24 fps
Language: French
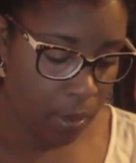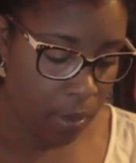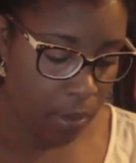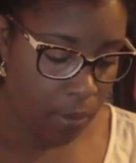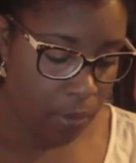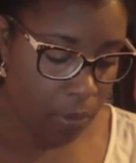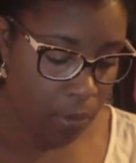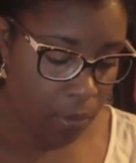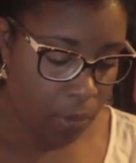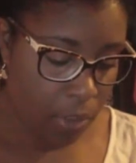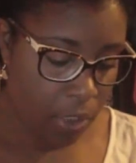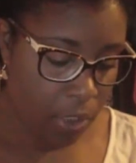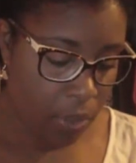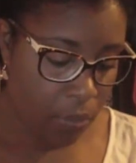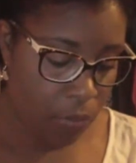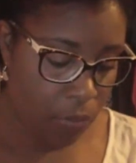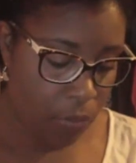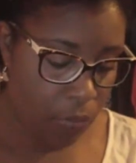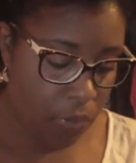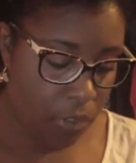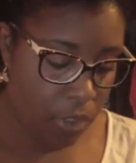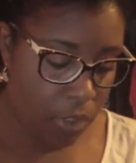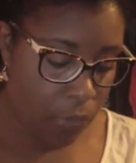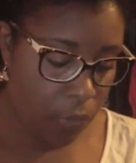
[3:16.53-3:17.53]
Alors qui
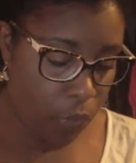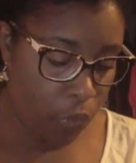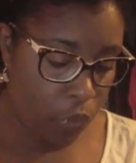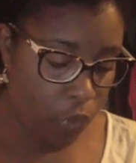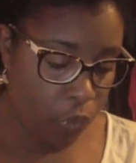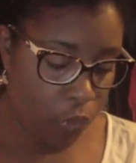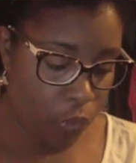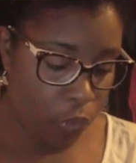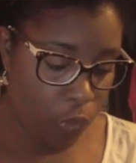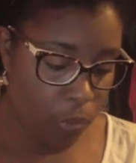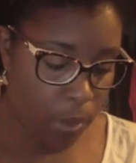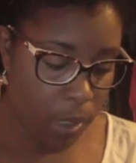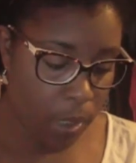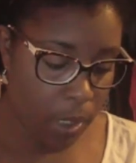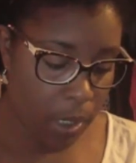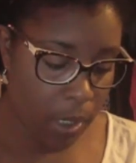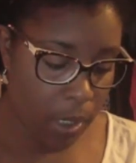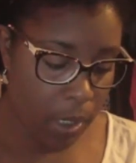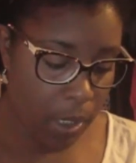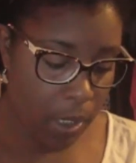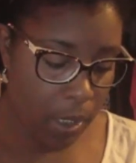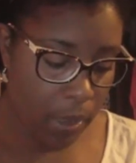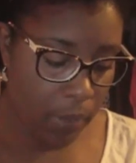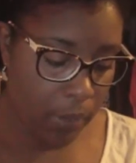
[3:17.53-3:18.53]
contient du
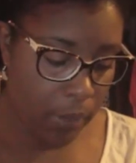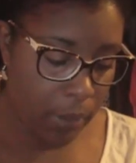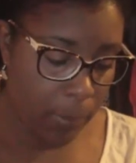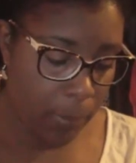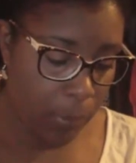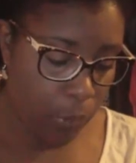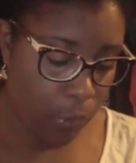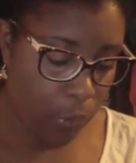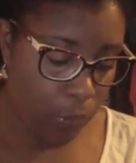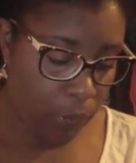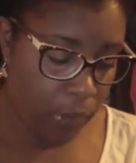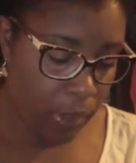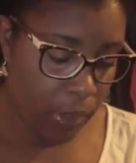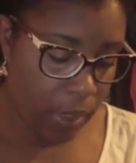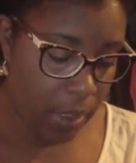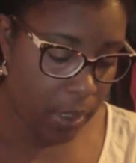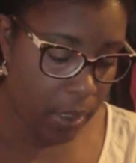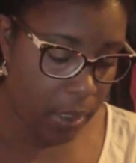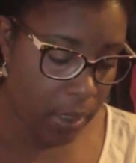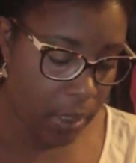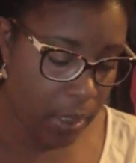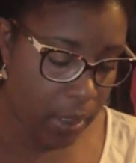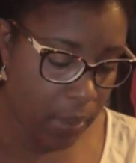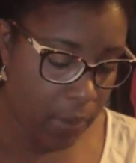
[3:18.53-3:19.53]
jojoba, des
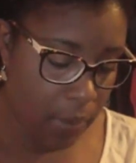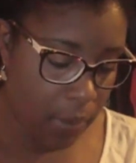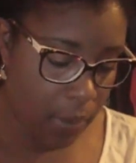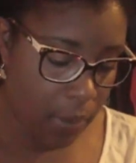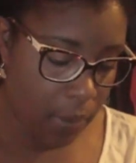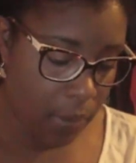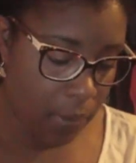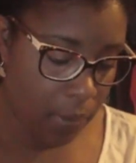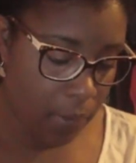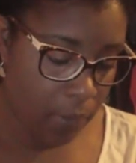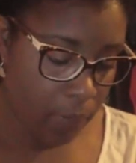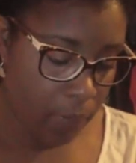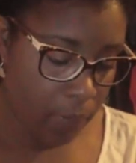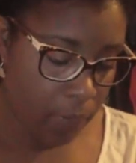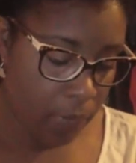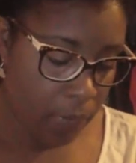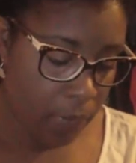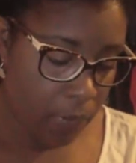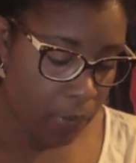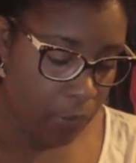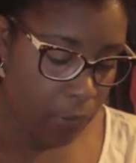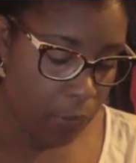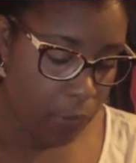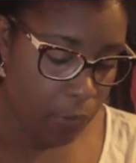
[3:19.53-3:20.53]
protéines,
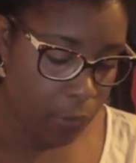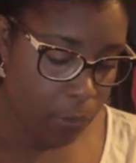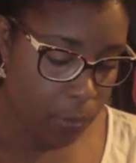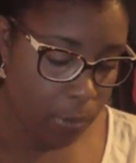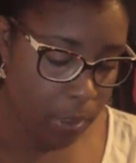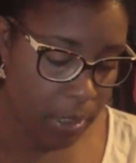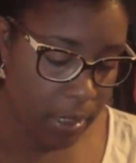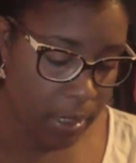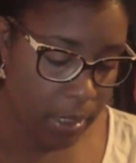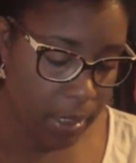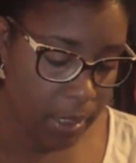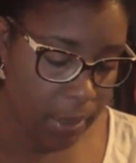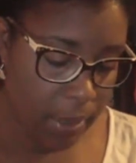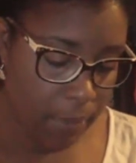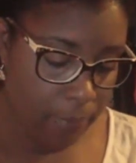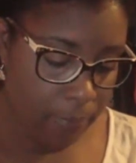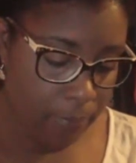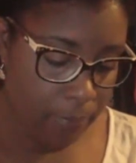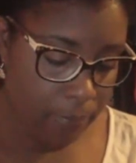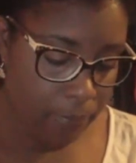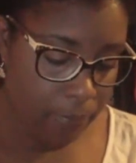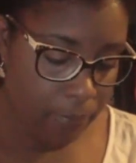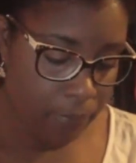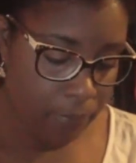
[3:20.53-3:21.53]
de blé.
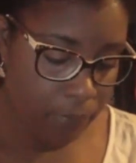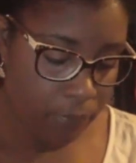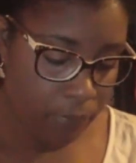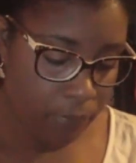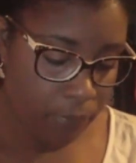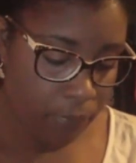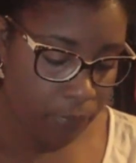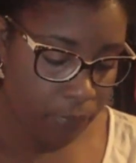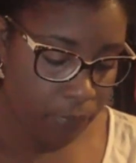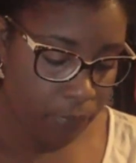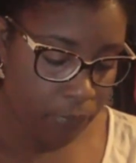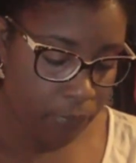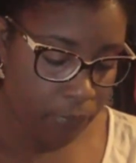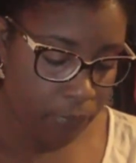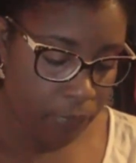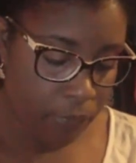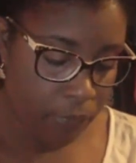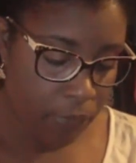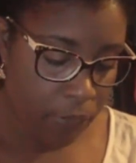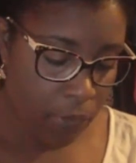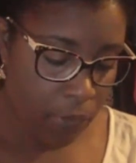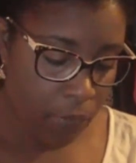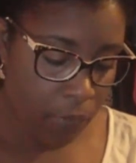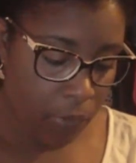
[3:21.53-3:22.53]

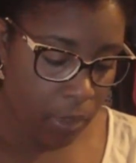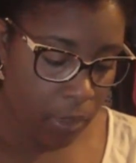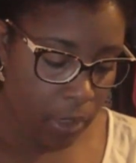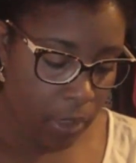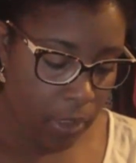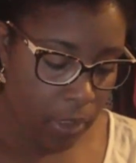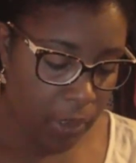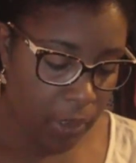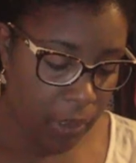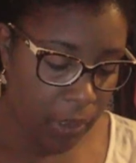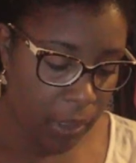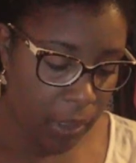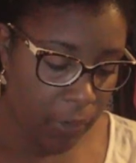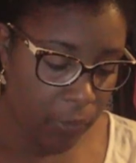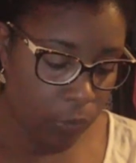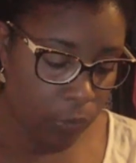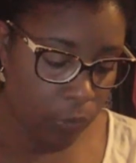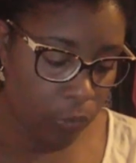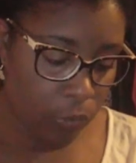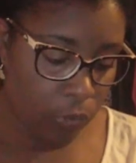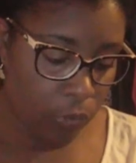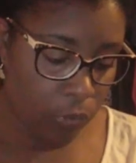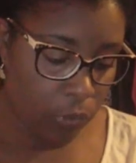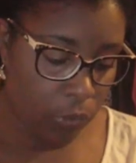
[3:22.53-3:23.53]
Voilà,
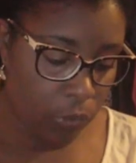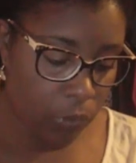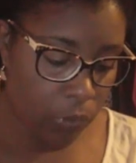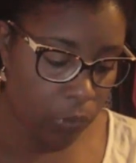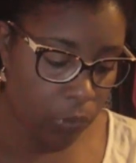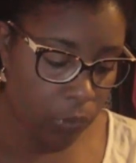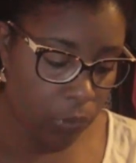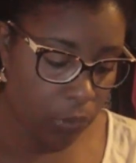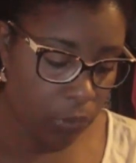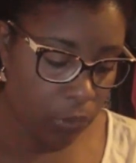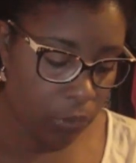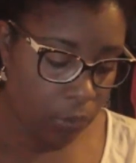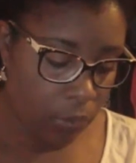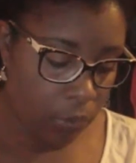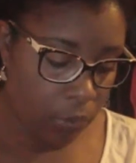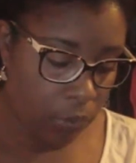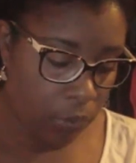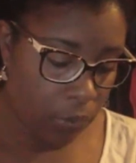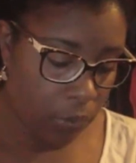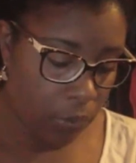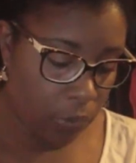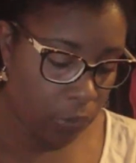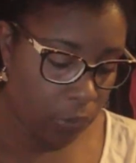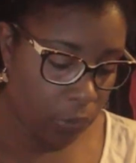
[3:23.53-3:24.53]
hydrate tout en, euh,
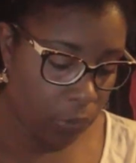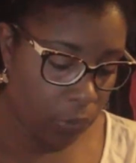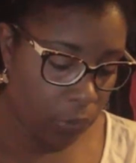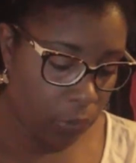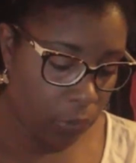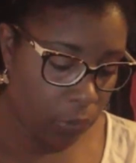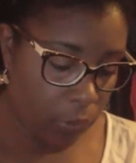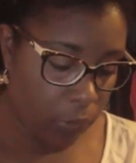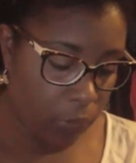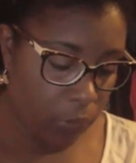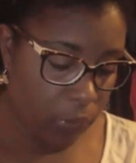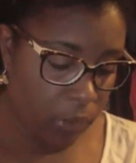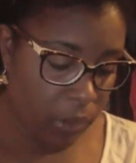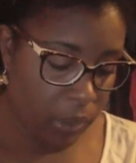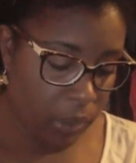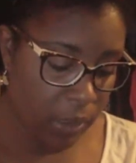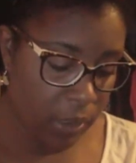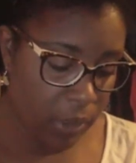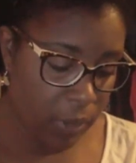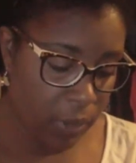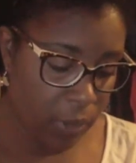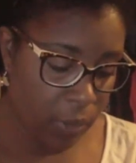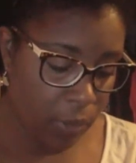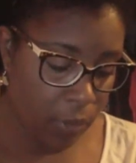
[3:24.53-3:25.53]

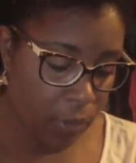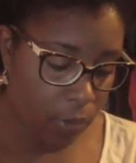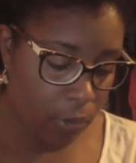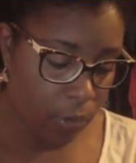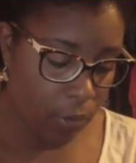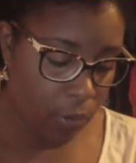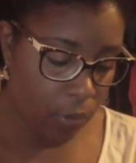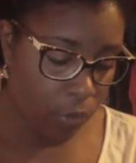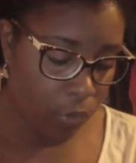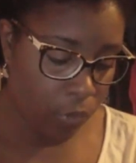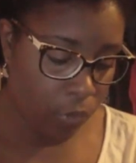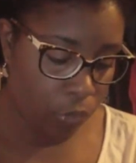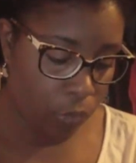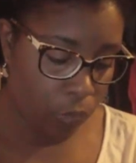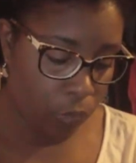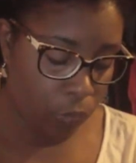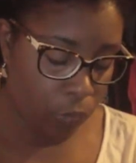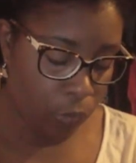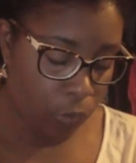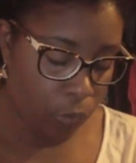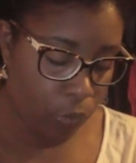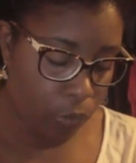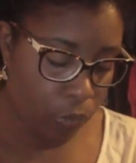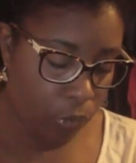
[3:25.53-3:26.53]
revitalisant euh,
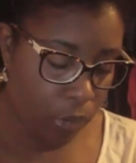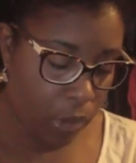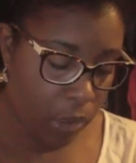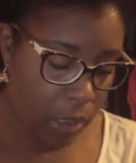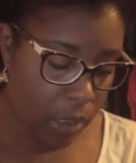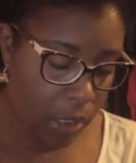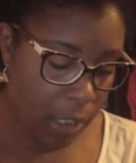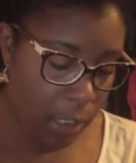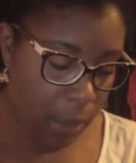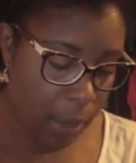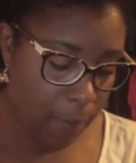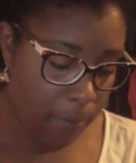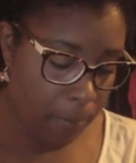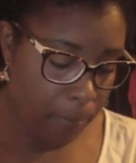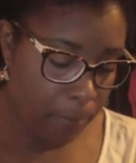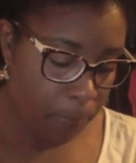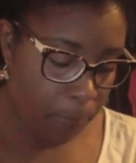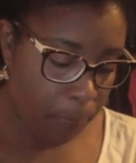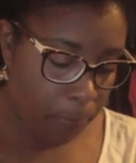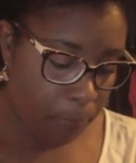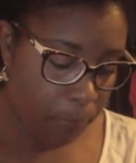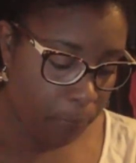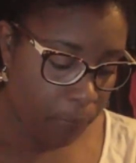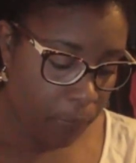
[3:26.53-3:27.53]
cheveux bouclés
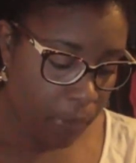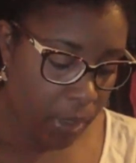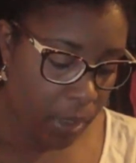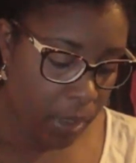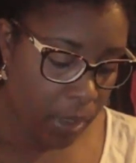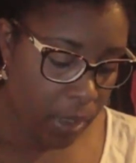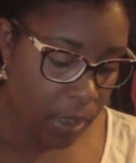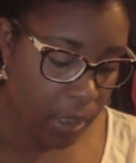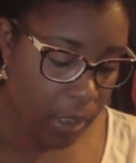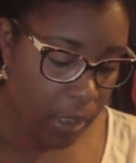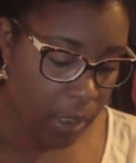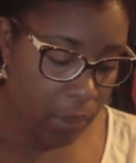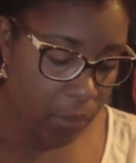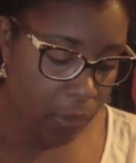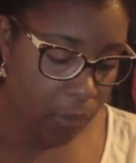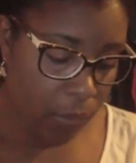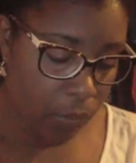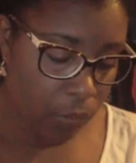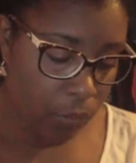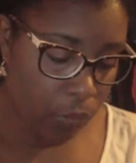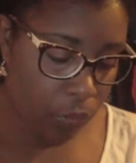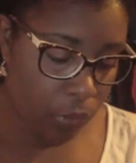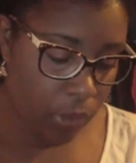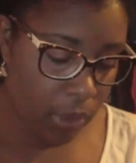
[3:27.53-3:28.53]
et
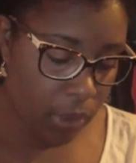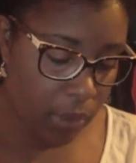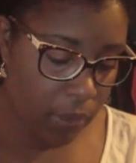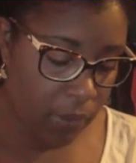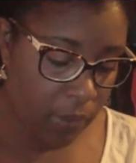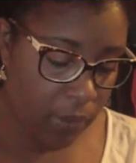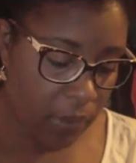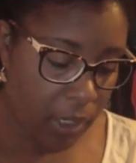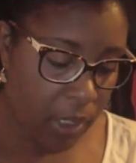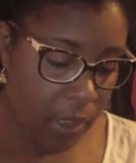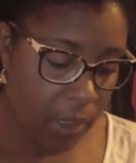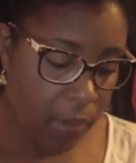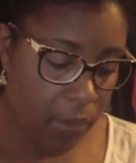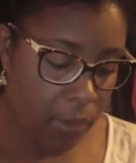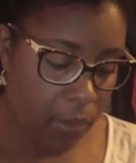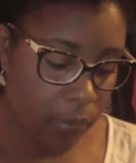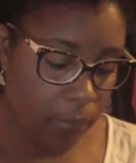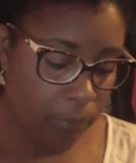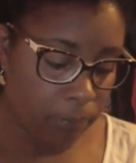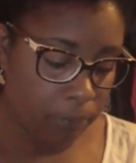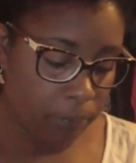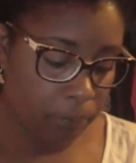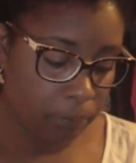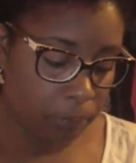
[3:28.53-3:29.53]
ondulés
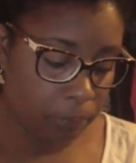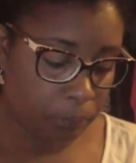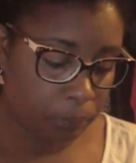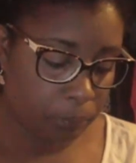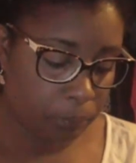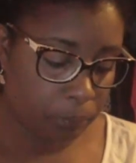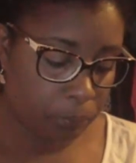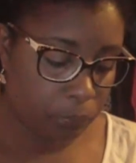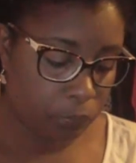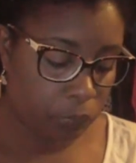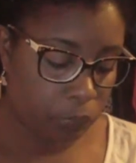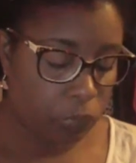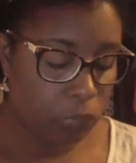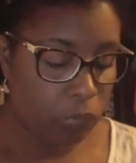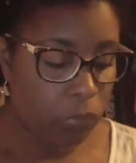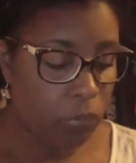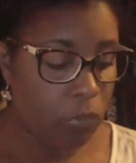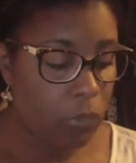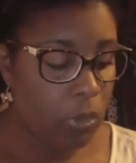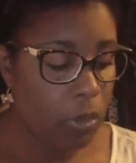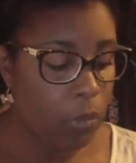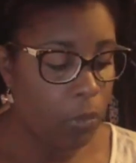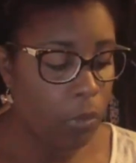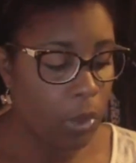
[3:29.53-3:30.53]
secs.
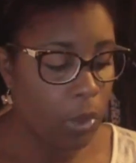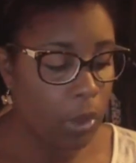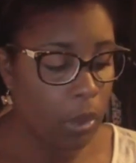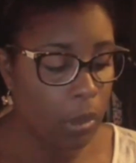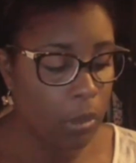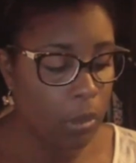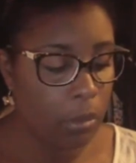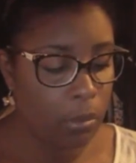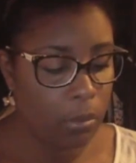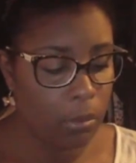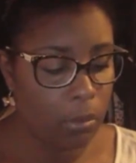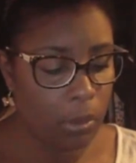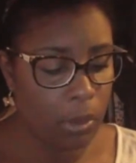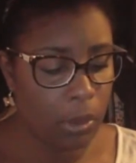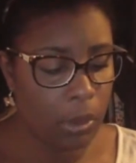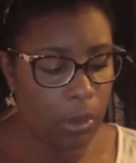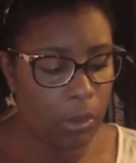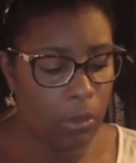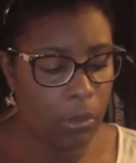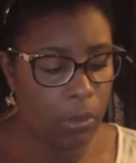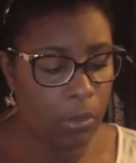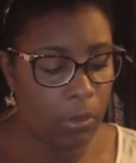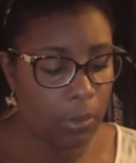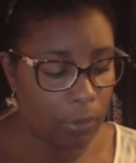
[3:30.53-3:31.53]
Voilà.
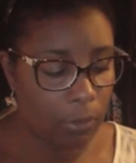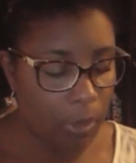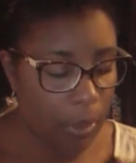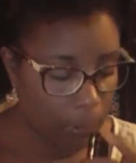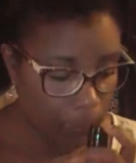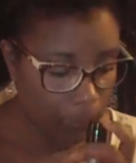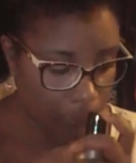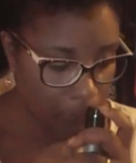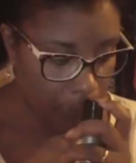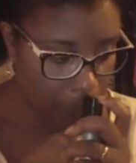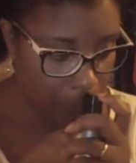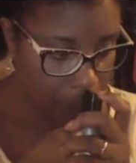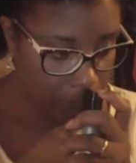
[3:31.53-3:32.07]
Alors, on va